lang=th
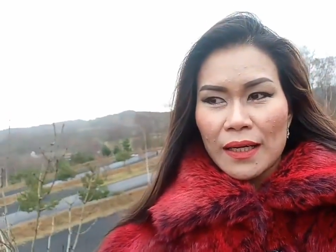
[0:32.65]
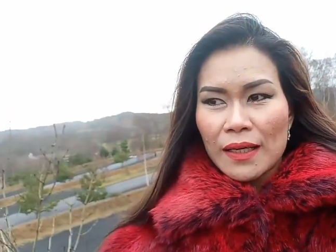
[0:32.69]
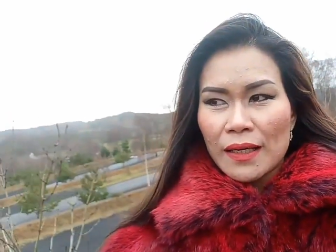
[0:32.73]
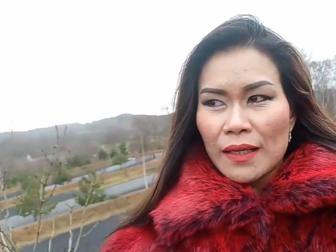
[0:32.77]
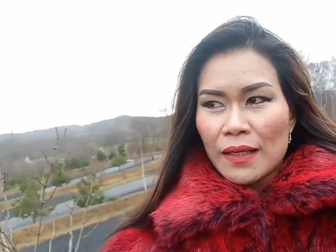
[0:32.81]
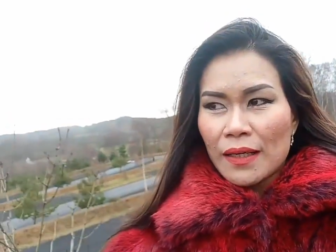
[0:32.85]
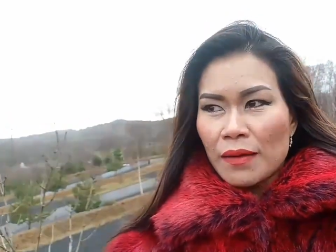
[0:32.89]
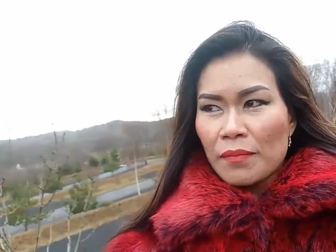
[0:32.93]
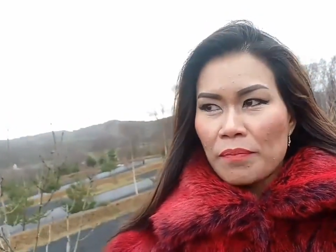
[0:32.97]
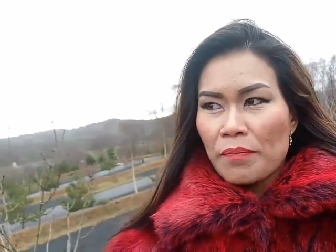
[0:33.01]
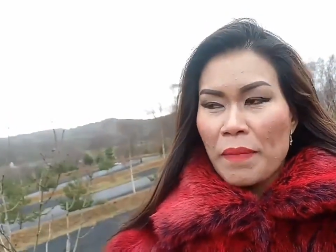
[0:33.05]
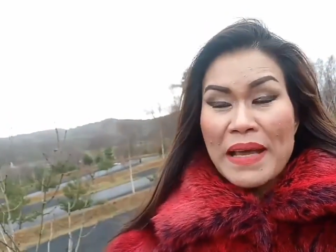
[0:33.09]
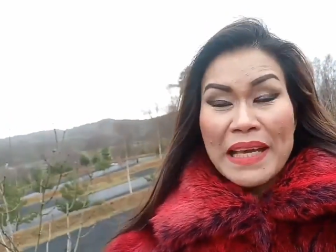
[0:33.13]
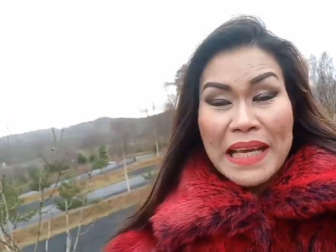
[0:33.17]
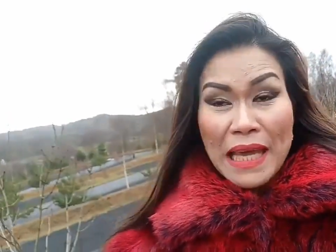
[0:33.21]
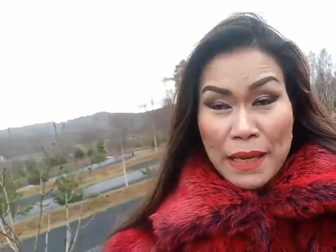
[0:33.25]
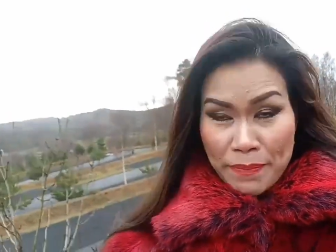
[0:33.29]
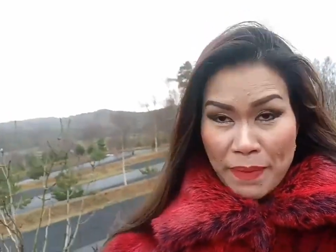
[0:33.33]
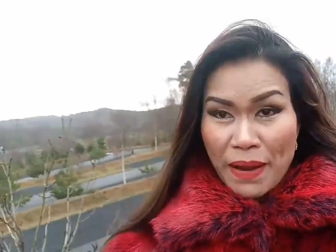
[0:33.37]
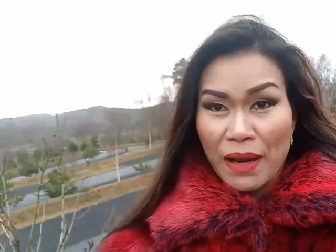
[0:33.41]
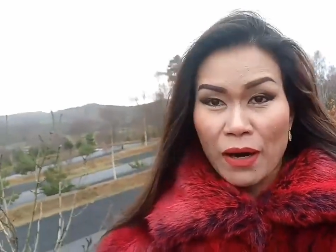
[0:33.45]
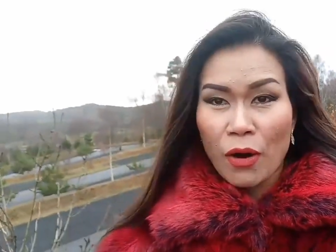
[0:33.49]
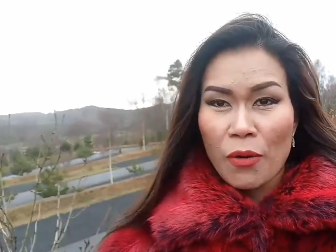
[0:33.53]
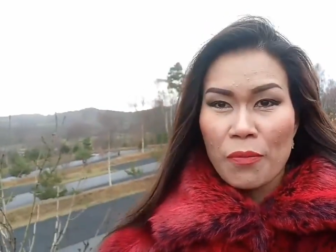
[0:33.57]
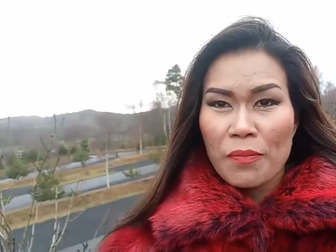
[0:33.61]
อไม่เก็
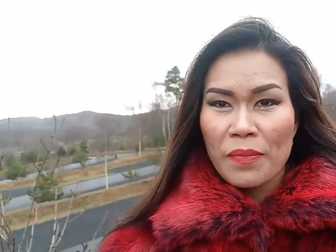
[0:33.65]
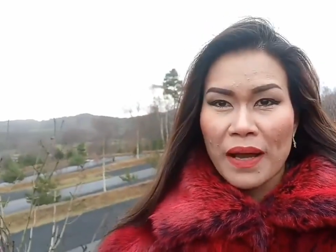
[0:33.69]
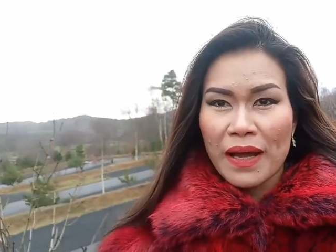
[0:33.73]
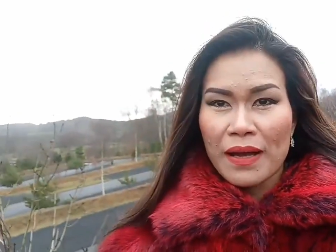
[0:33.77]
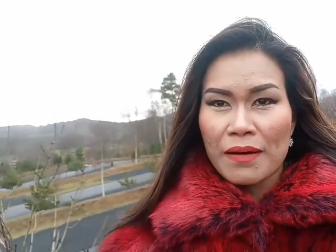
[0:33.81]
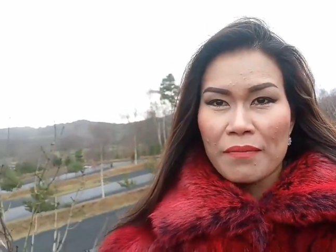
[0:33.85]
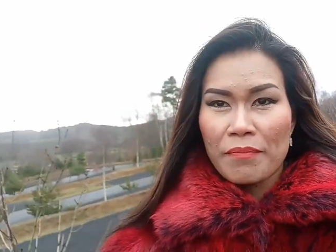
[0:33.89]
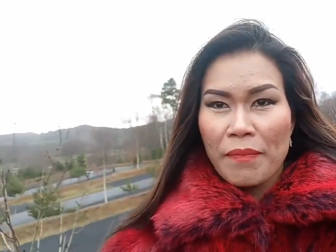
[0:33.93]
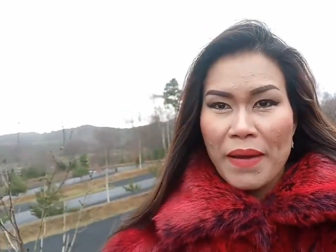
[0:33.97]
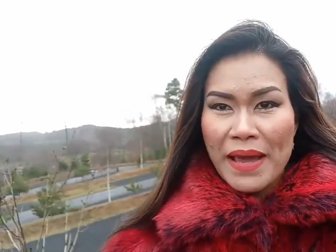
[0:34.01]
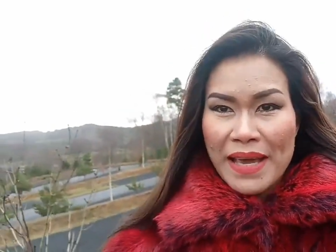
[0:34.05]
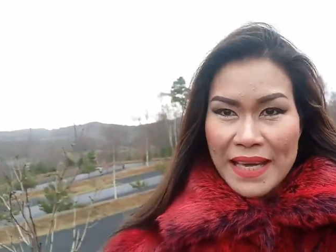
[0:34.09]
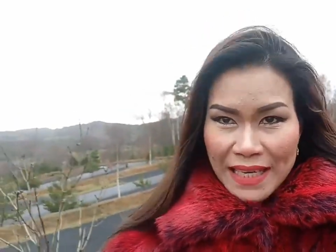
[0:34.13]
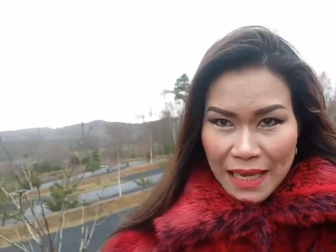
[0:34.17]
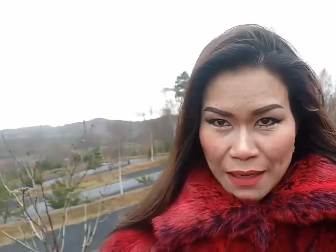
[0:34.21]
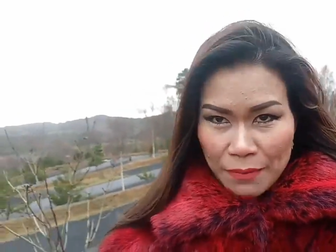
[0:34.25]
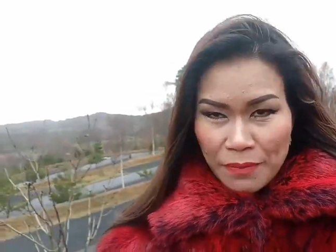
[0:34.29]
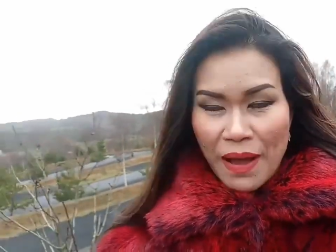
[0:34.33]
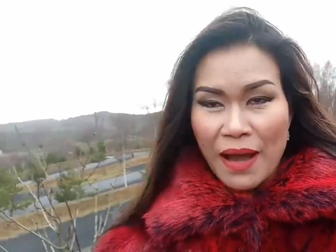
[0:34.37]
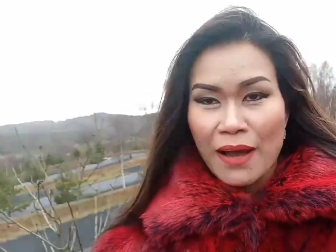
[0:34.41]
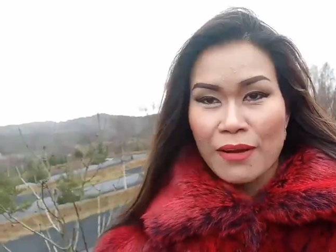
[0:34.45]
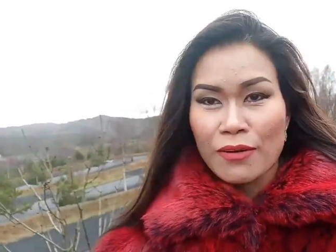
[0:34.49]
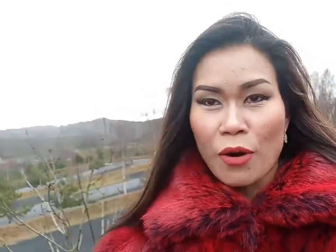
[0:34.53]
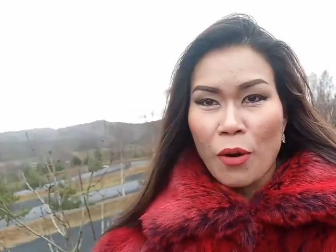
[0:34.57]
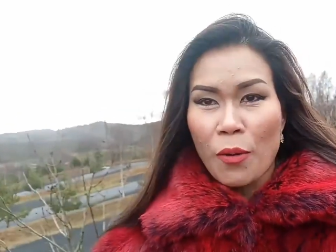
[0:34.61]
บอารมณ์อ่ะ ไม่เก็บ
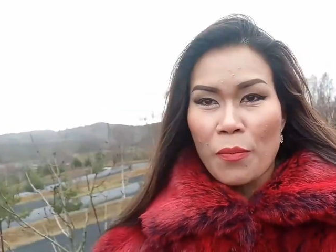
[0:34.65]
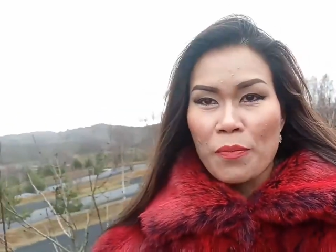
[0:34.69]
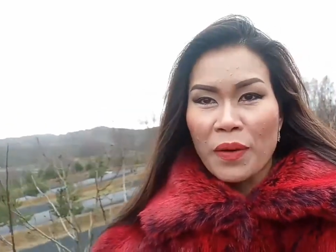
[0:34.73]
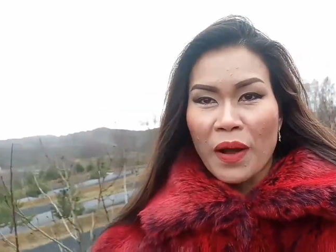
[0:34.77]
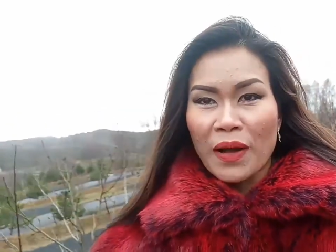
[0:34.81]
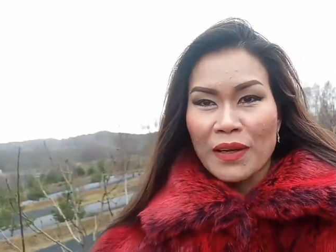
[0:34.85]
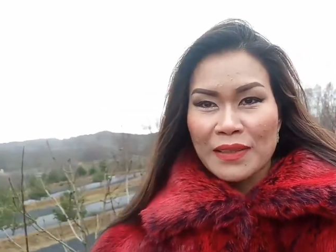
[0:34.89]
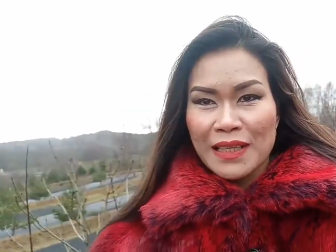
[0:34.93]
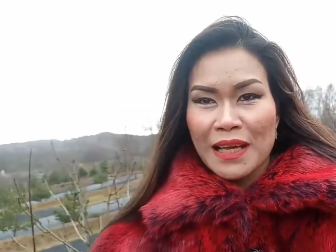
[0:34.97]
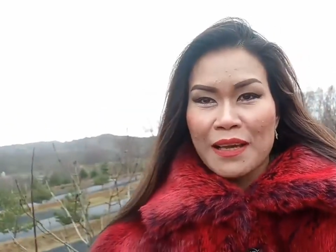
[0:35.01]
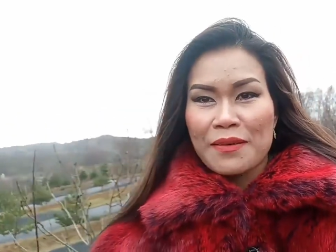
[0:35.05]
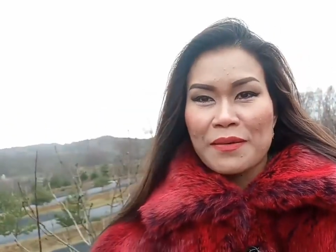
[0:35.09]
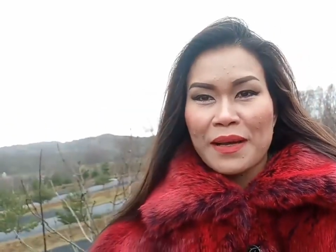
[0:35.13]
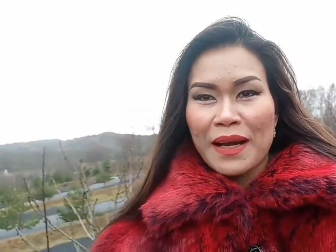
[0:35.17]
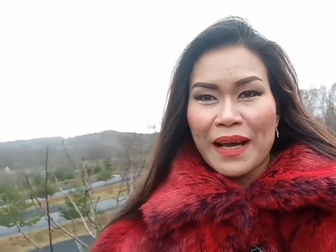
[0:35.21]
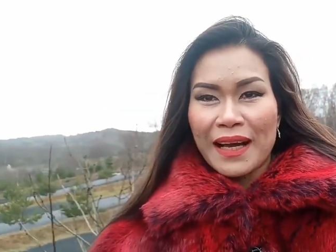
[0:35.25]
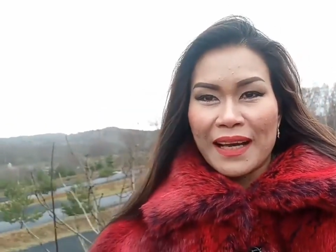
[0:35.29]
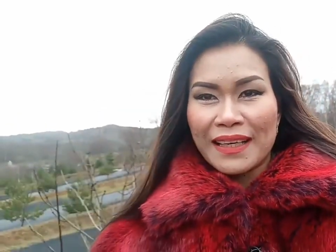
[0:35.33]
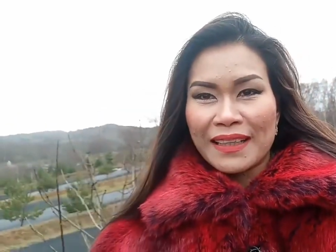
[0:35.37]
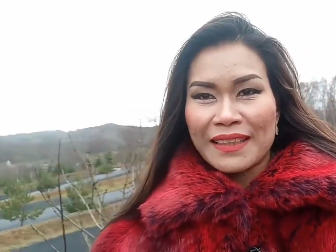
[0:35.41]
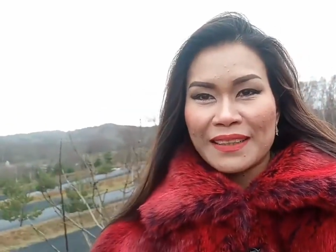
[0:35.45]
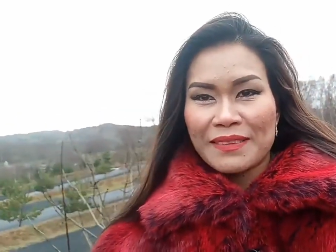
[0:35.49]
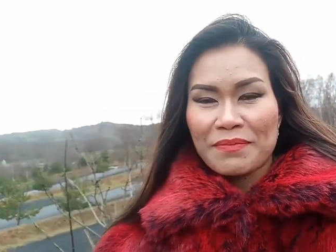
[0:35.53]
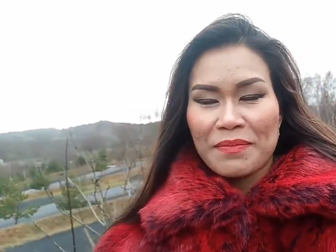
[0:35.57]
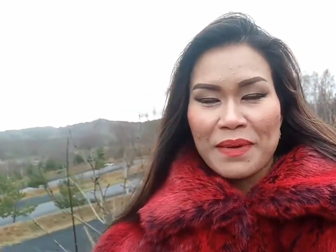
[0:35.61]
อารมณ์ เข้าใจไหมคะ